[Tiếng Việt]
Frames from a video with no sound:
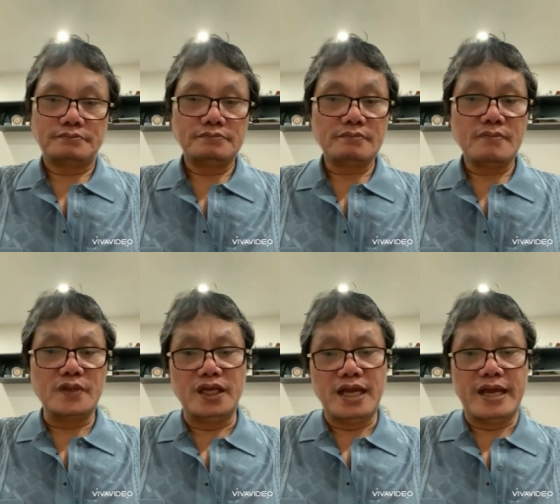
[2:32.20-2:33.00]

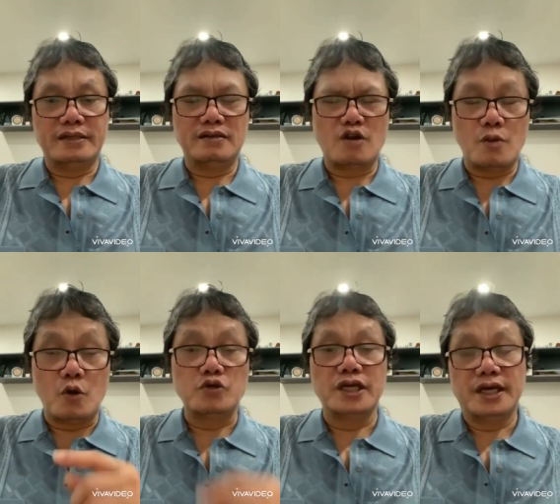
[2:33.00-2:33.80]
nghĩa là nó có bộ
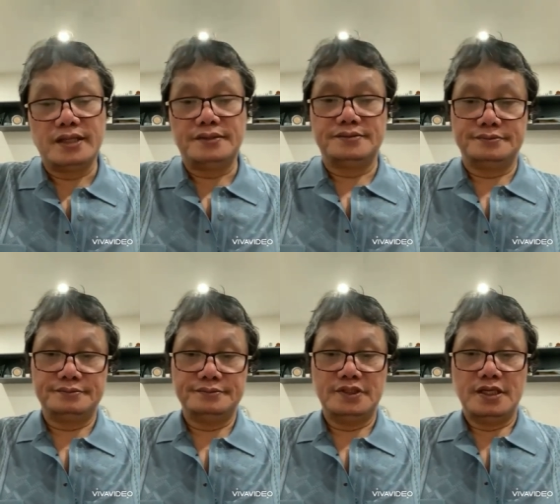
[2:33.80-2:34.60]
nhớ
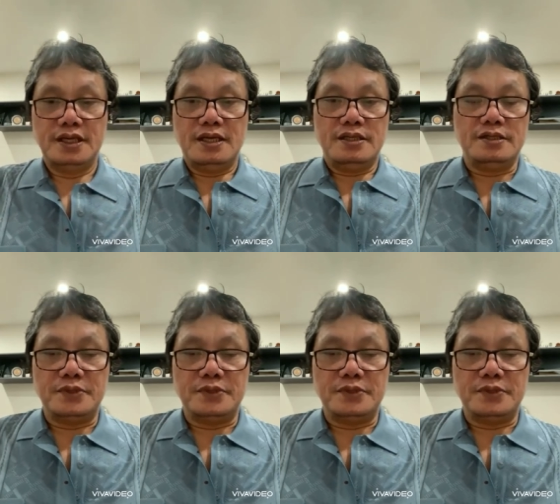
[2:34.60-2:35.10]
giờ mình